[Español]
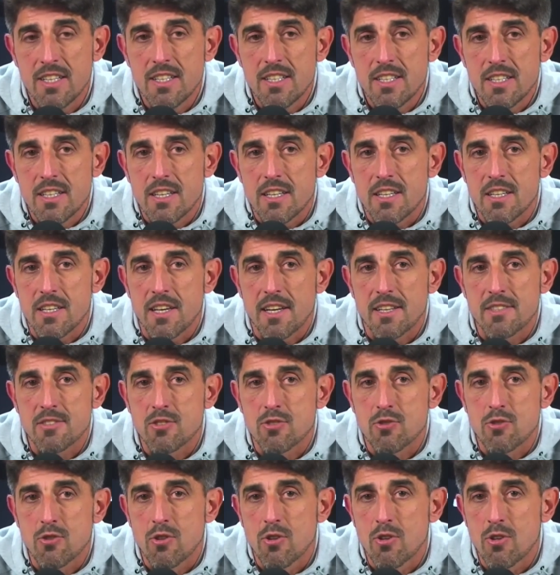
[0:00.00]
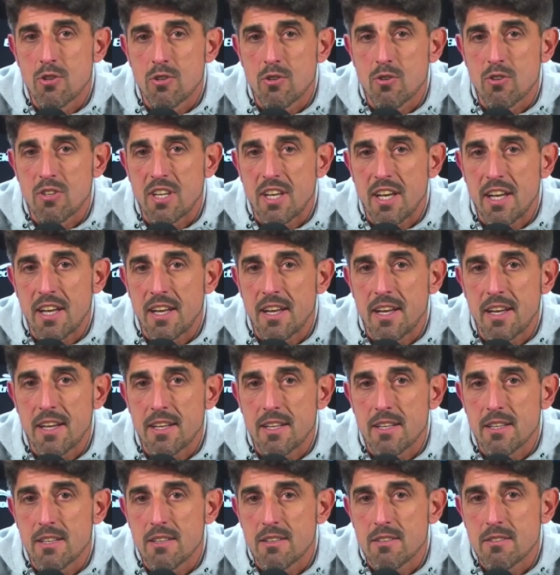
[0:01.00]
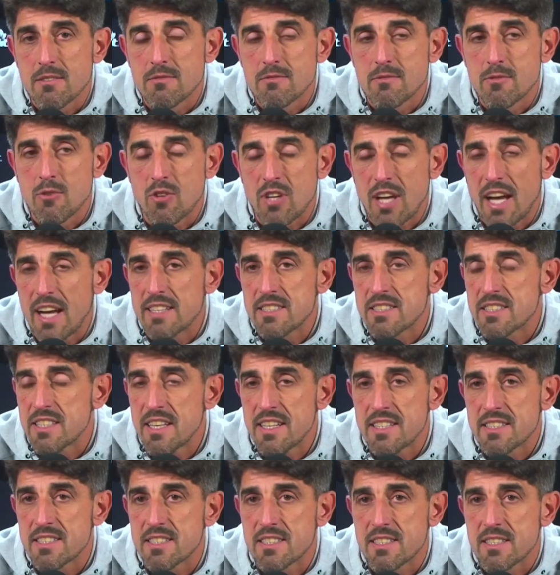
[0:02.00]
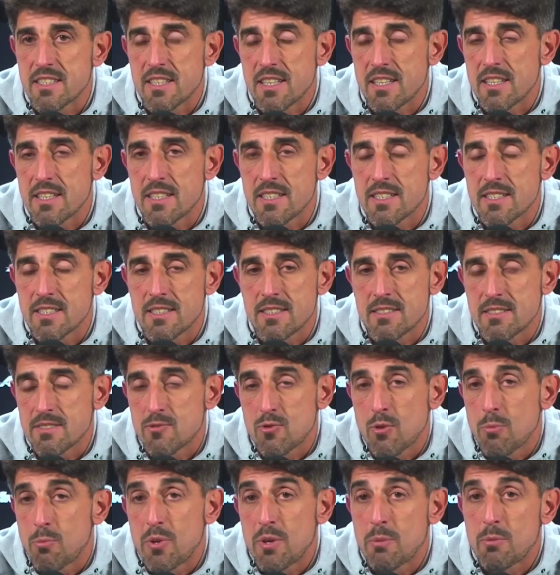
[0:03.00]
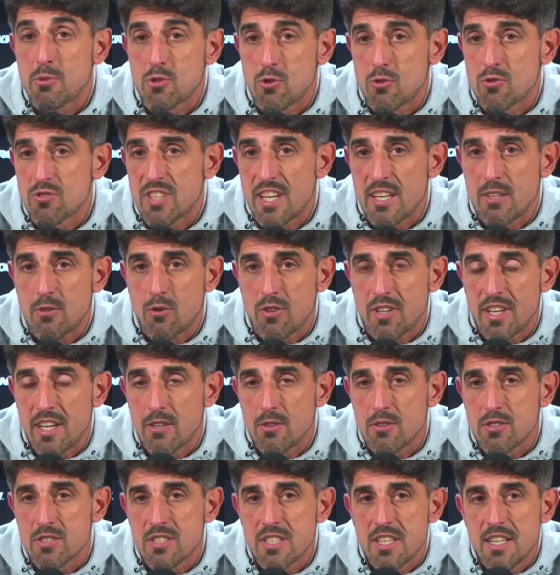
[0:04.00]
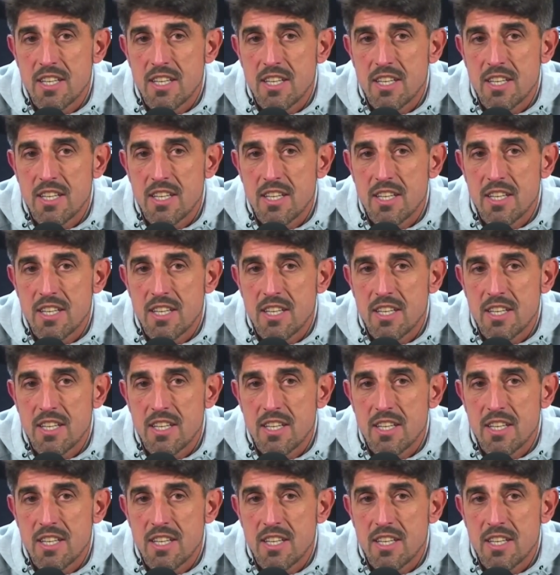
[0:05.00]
y esto lo que, lo que hace es que eh, no podemos contar con ellos.